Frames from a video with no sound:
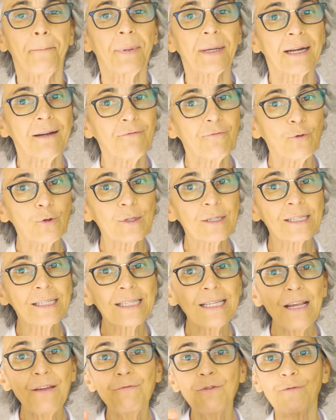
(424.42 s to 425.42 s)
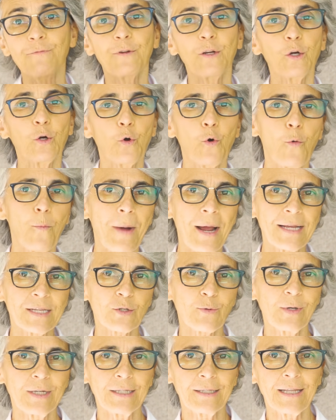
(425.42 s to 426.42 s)
para você viver com mais
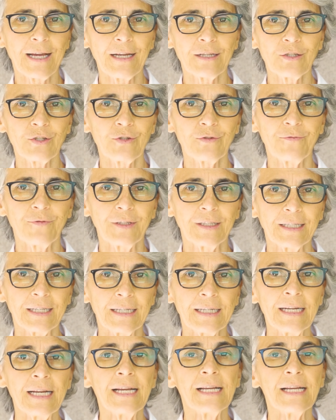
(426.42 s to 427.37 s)
qualidade de vida.